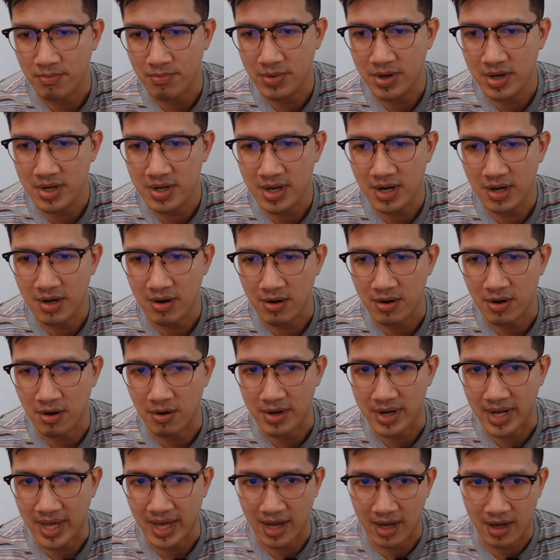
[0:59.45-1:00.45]
ขึ้นขึ้นลงลง
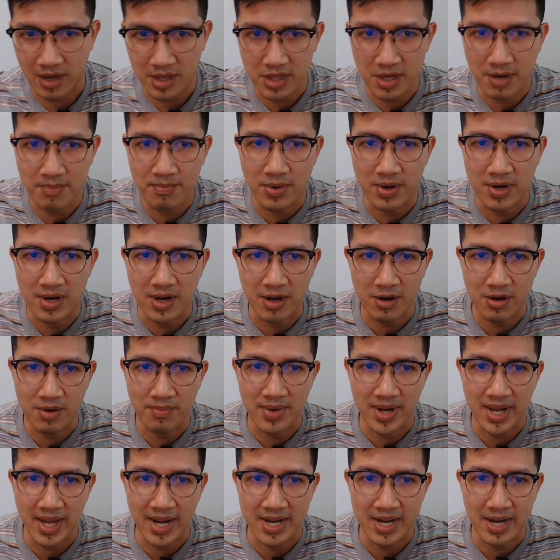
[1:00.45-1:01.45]
เนี่ย ก็ต้องปลดล็อกด้วยเห
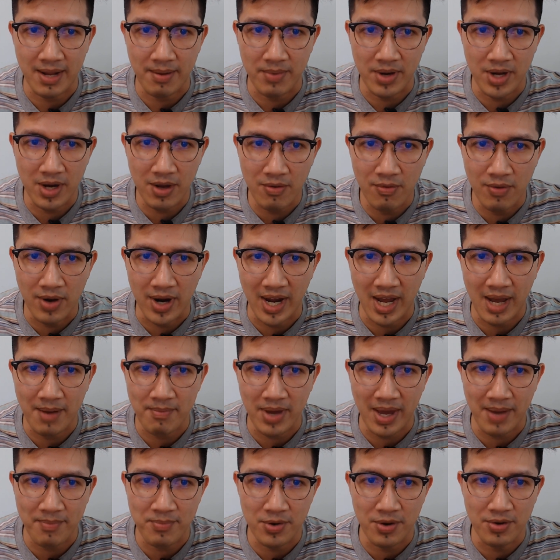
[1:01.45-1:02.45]
มือนกัน แต่ไม่ต้องห่วงครับ
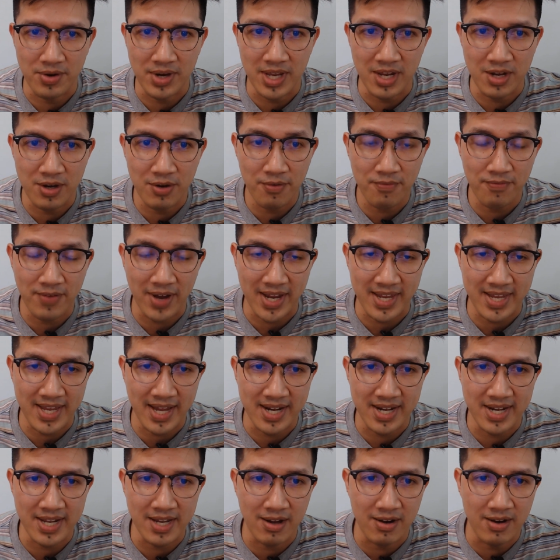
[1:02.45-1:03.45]
แอปตัวนี้ทุกฟังก์ชัน
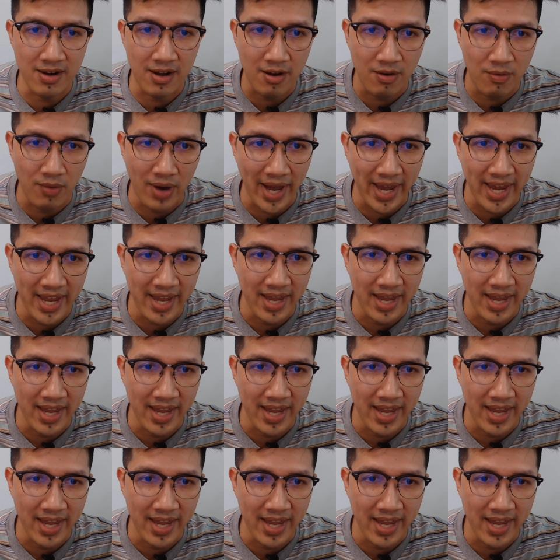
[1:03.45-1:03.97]
ที่เขาล็อกไว้